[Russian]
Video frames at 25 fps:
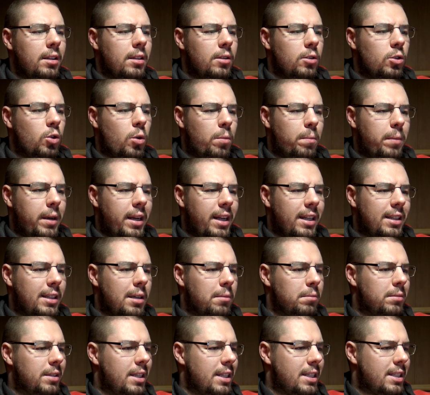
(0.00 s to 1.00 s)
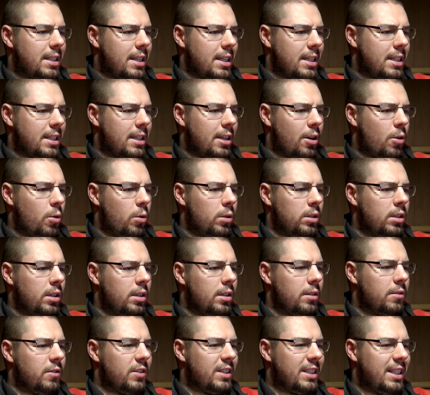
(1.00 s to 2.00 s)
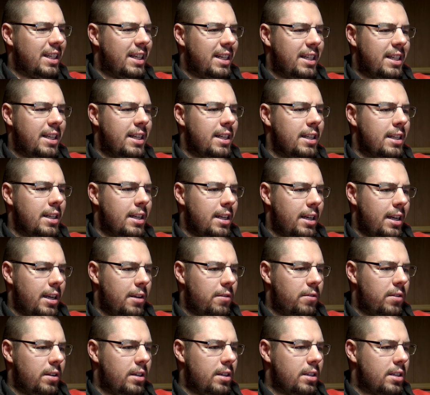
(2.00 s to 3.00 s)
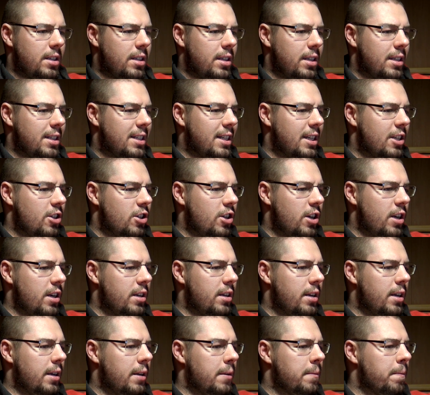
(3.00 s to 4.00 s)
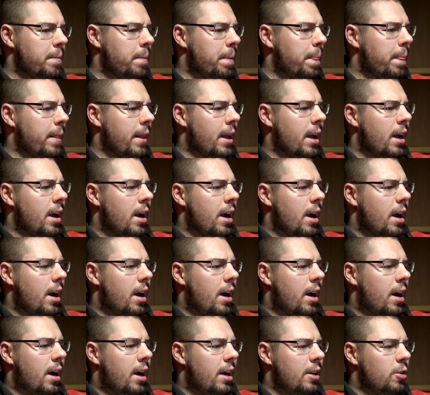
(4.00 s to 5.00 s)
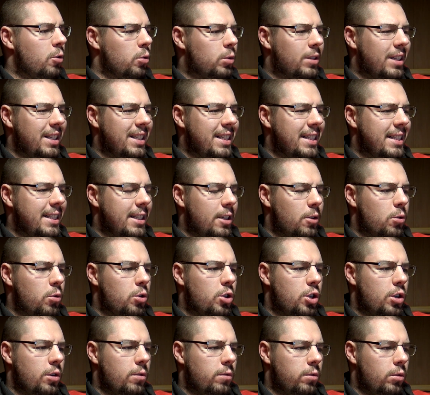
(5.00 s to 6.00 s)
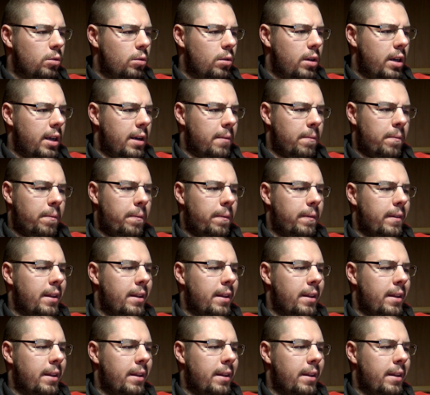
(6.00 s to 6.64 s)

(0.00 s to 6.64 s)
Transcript: но при этом тестостерон в средине референсных значений, а лютинизирующий в нуле?